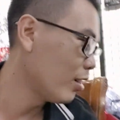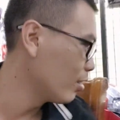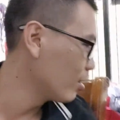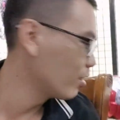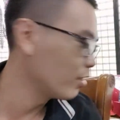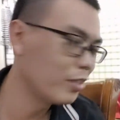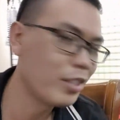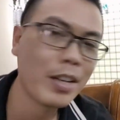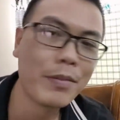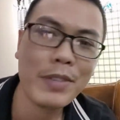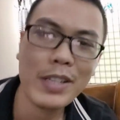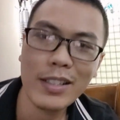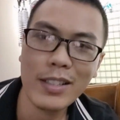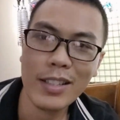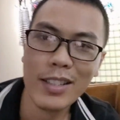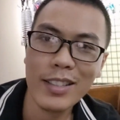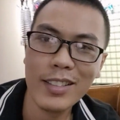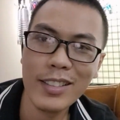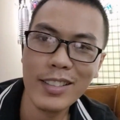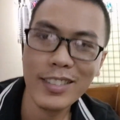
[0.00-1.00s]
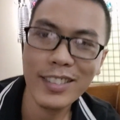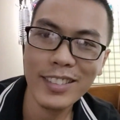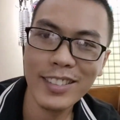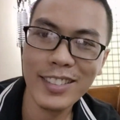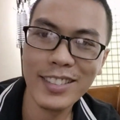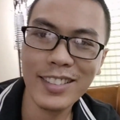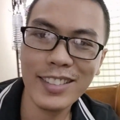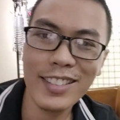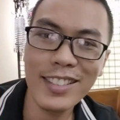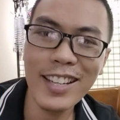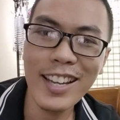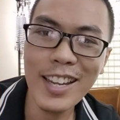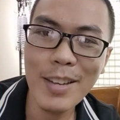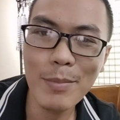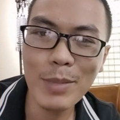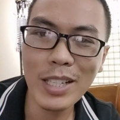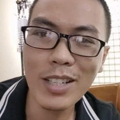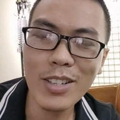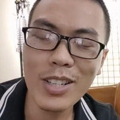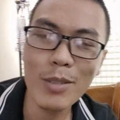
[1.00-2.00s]
Javid này nó nó nghe
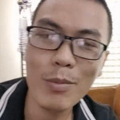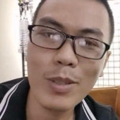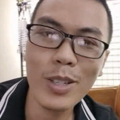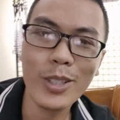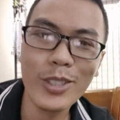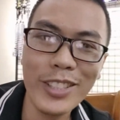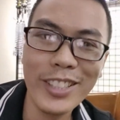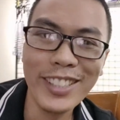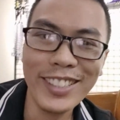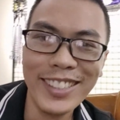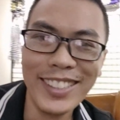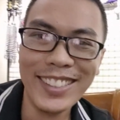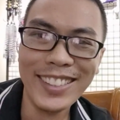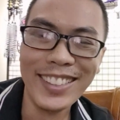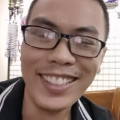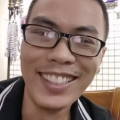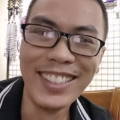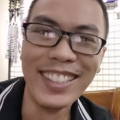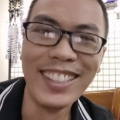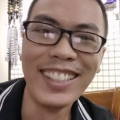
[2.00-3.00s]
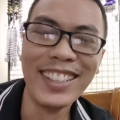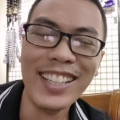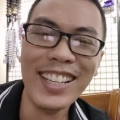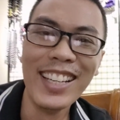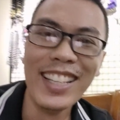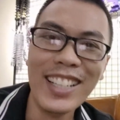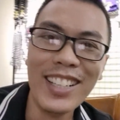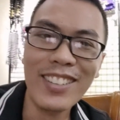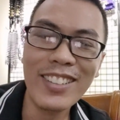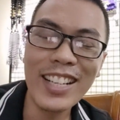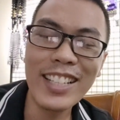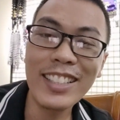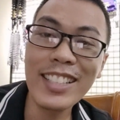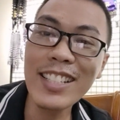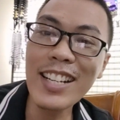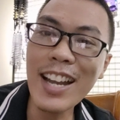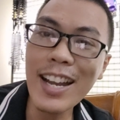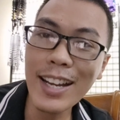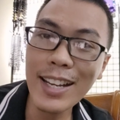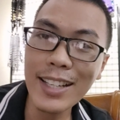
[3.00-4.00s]
mình nói ông nội ơi. Ok, thứ
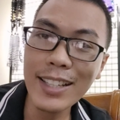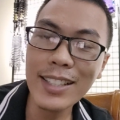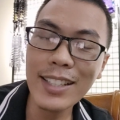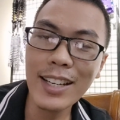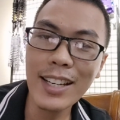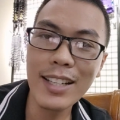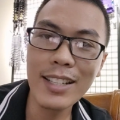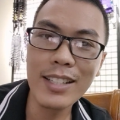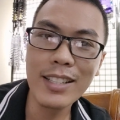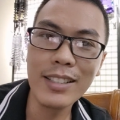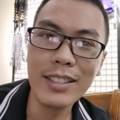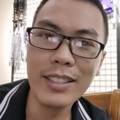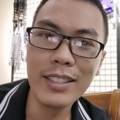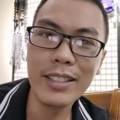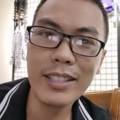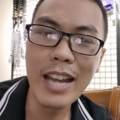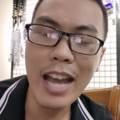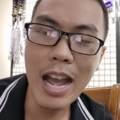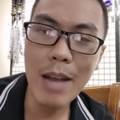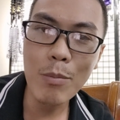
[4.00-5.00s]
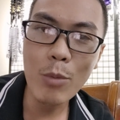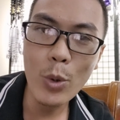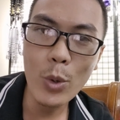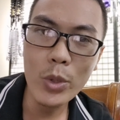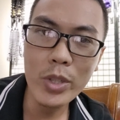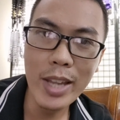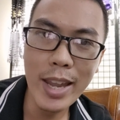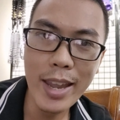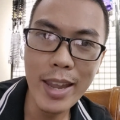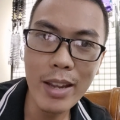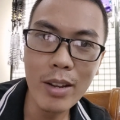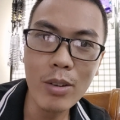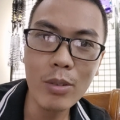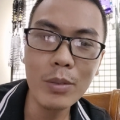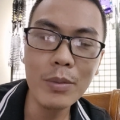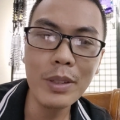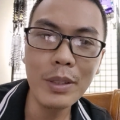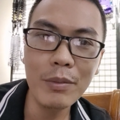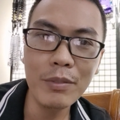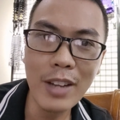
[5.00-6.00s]
hai là người đã mua xe của
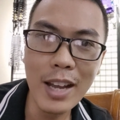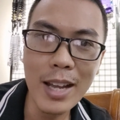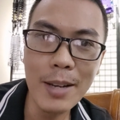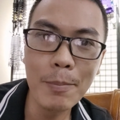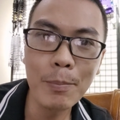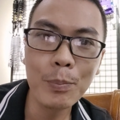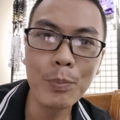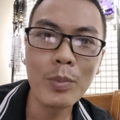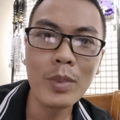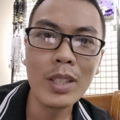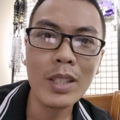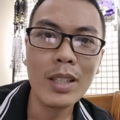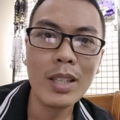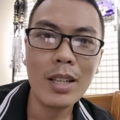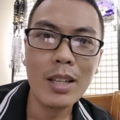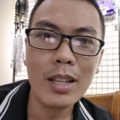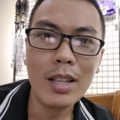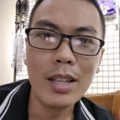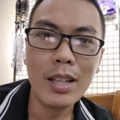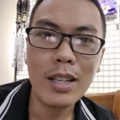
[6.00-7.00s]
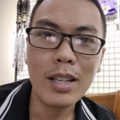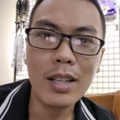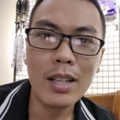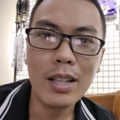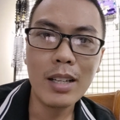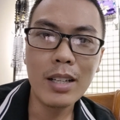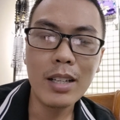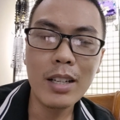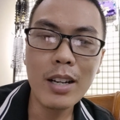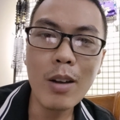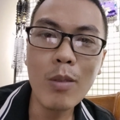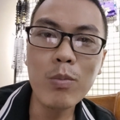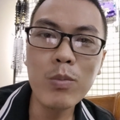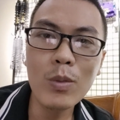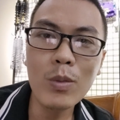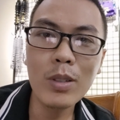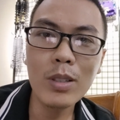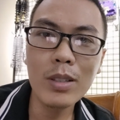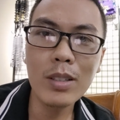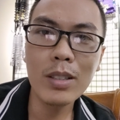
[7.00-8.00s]
VinFast, à,
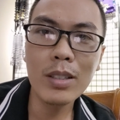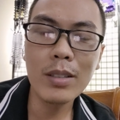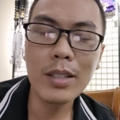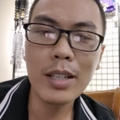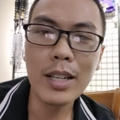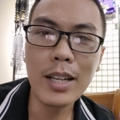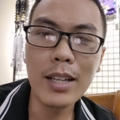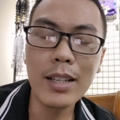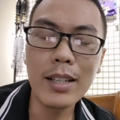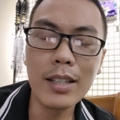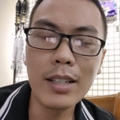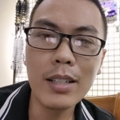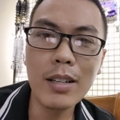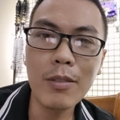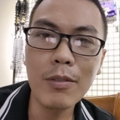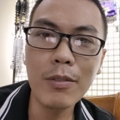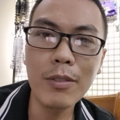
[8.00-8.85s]
không là không